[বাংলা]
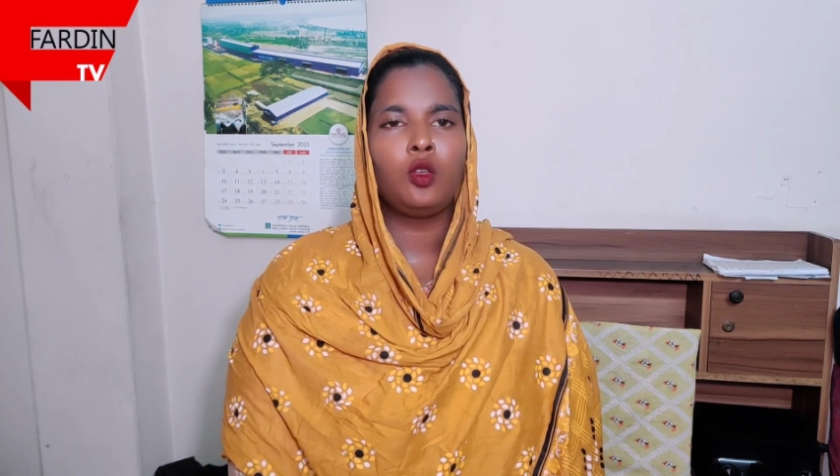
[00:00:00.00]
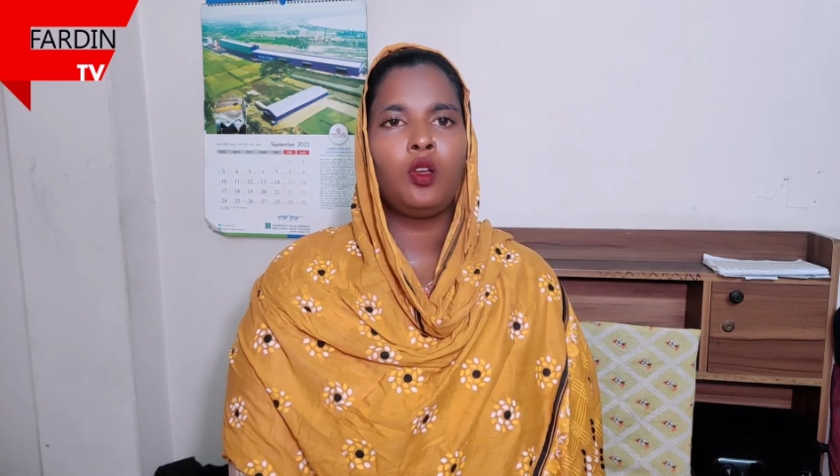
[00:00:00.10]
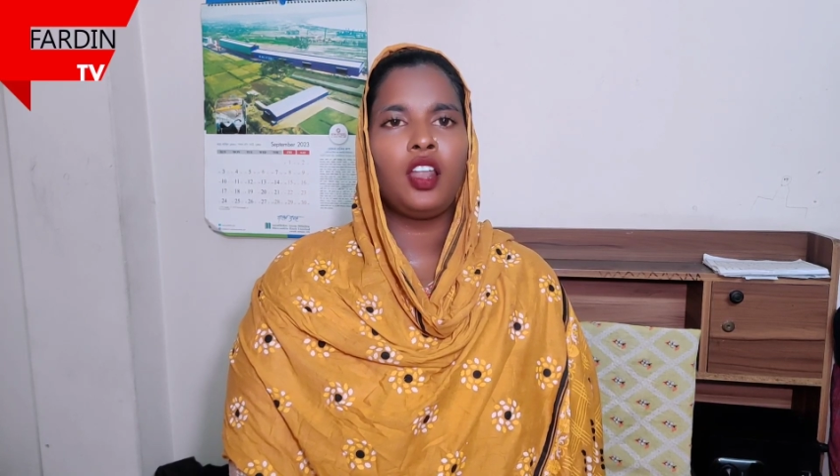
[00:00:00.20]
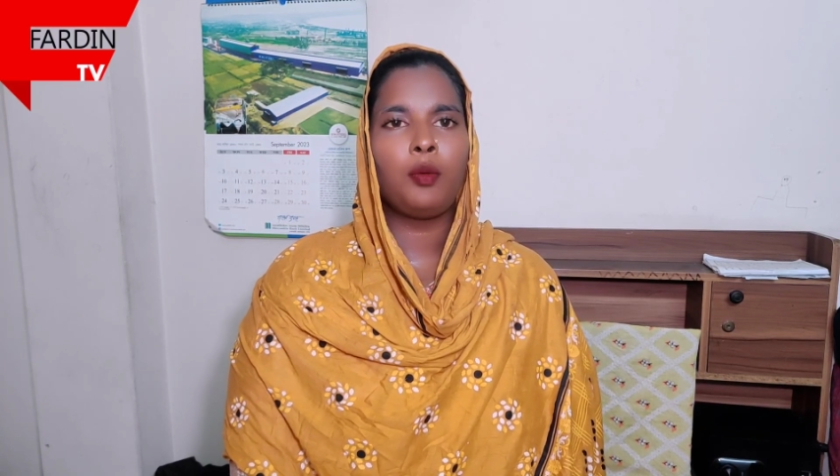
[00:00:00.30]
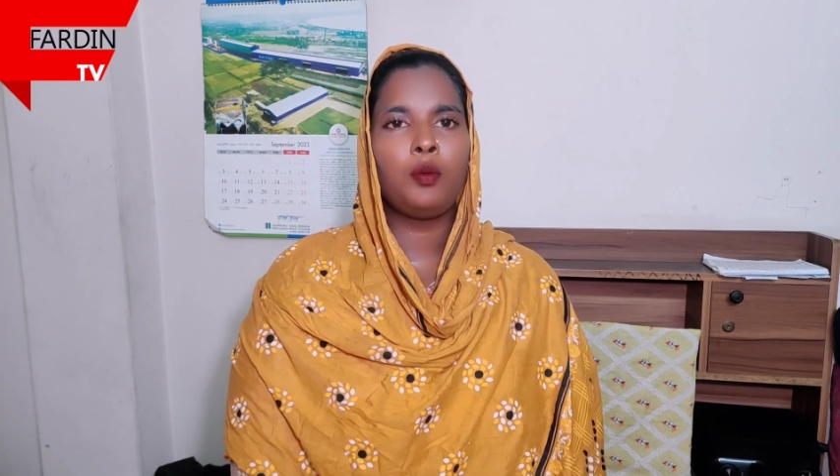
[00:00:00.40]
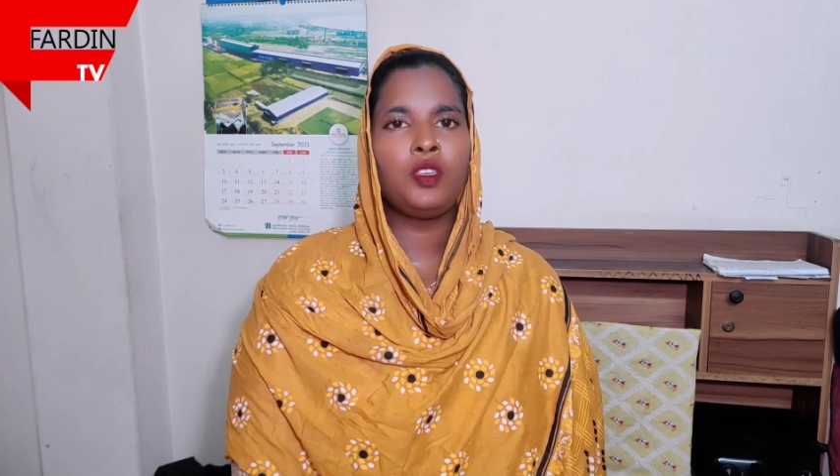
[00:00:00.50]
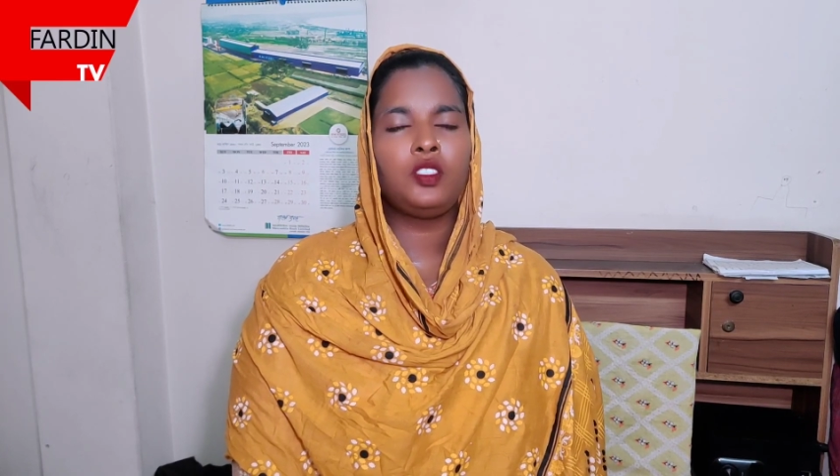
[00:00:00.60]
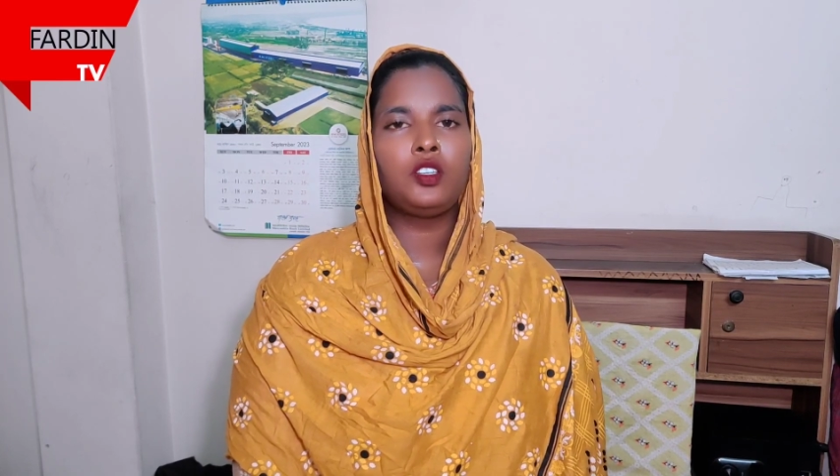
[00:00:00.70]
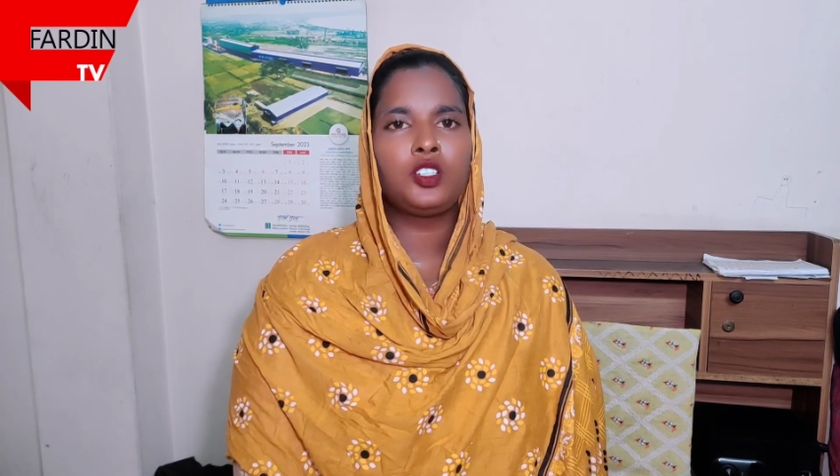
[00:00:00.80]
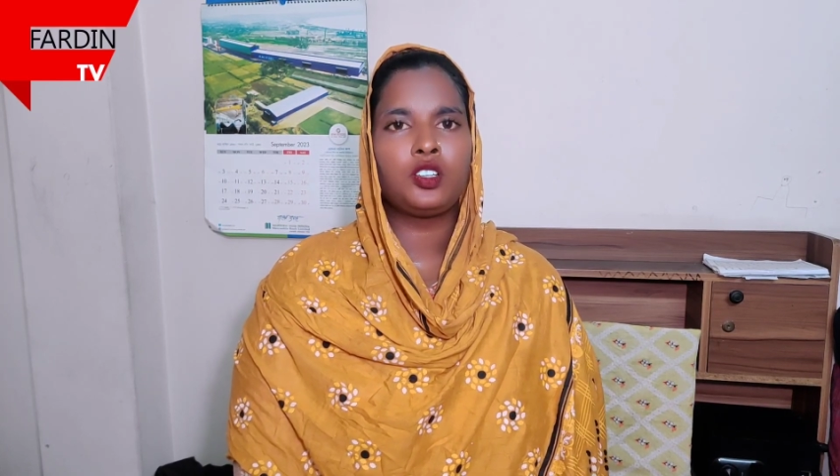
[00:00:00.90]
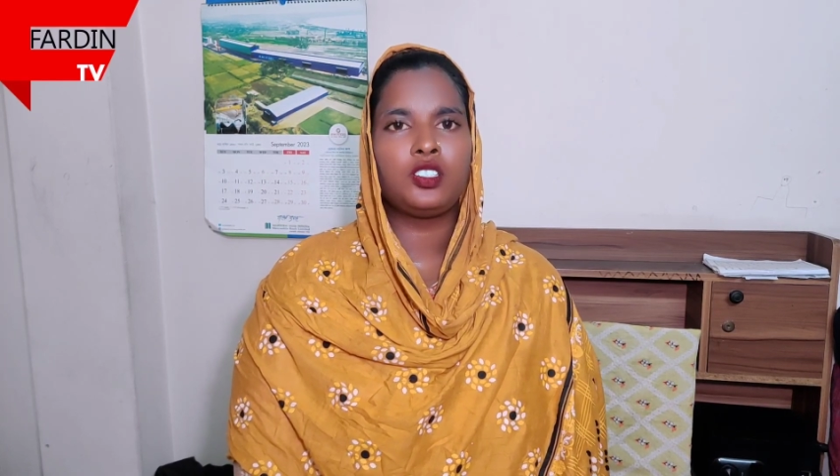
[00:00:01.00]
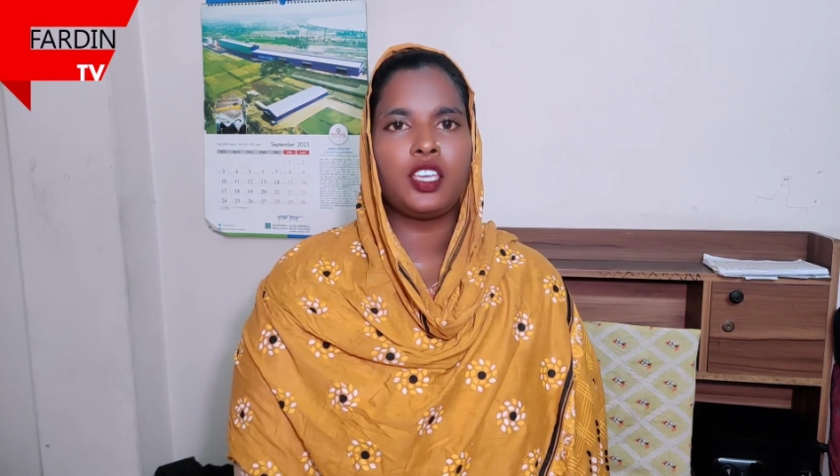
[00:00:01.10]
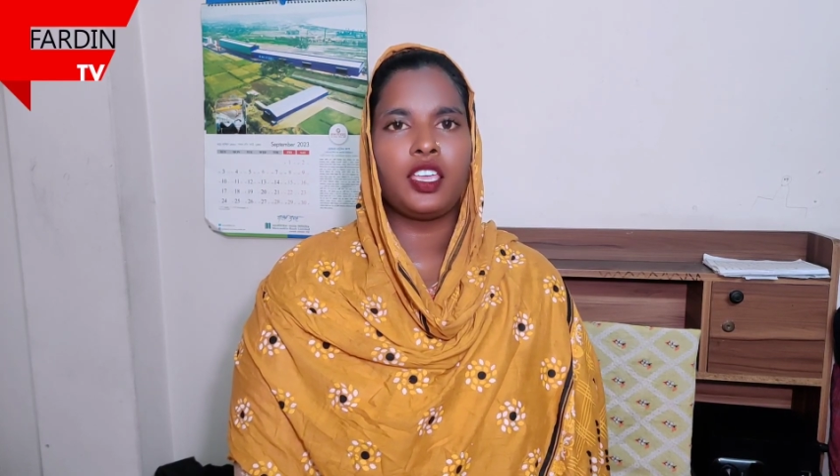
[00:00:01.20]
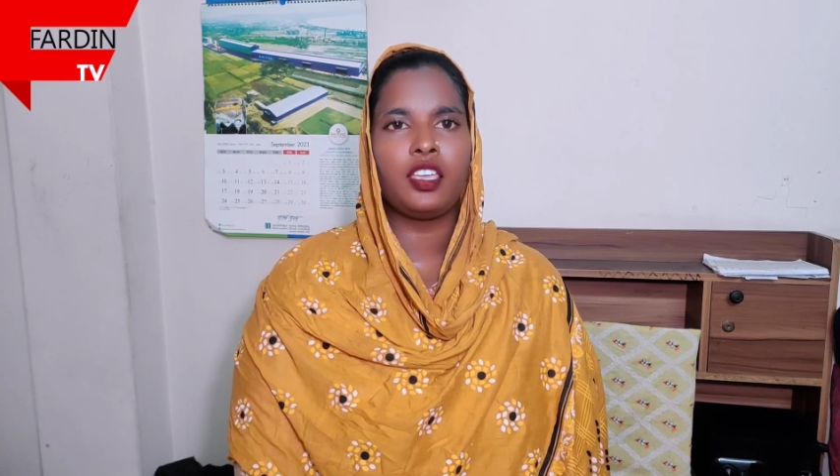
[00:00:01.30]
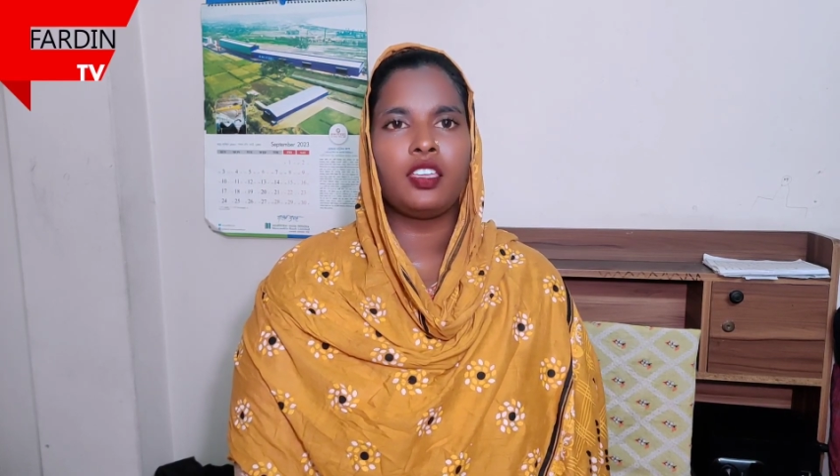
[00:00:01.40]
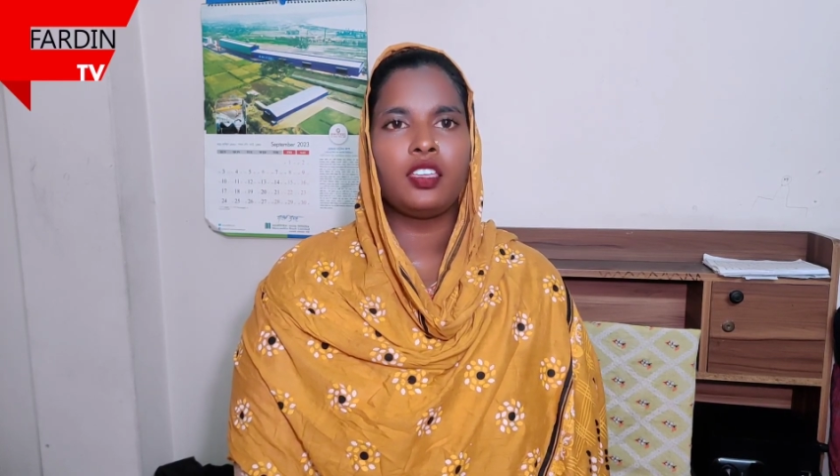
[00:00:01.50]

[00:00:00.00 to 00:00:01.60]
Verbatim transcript: তখন আমি মৃত্যুর সজ্জায়